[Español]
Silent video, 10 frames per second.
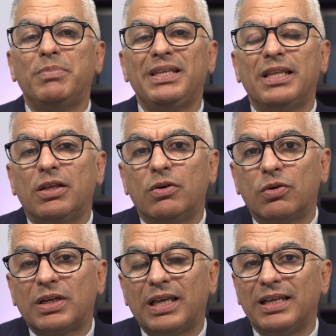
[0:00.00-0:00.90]

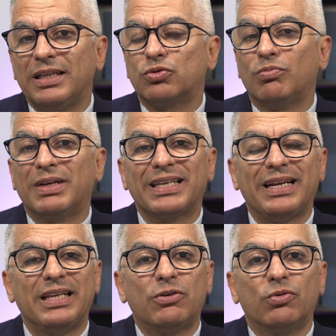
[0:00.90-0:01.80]
video que es un
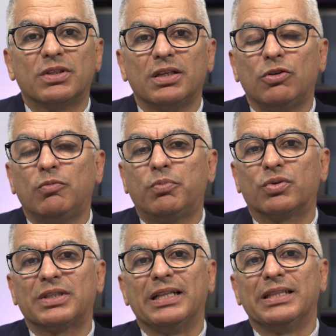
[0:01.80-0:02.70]
material de contenido
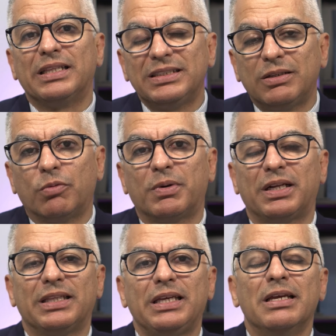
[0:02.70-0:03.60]
importantísimo
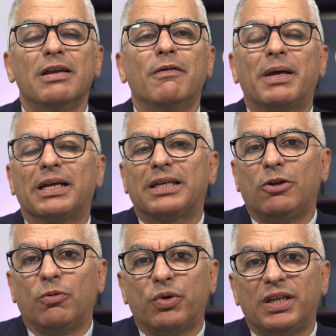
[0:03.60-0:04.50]
para ti, para
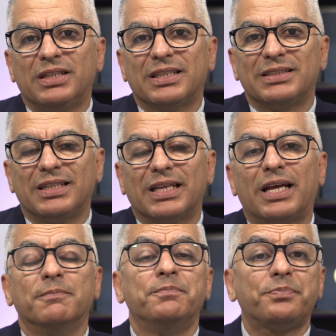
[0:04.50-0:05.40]
quien lo pueda
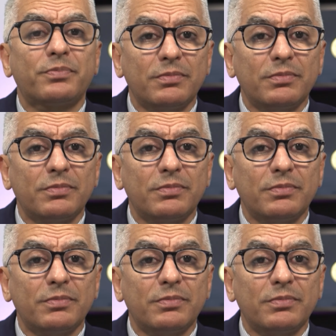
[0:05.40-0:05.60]
necesitar.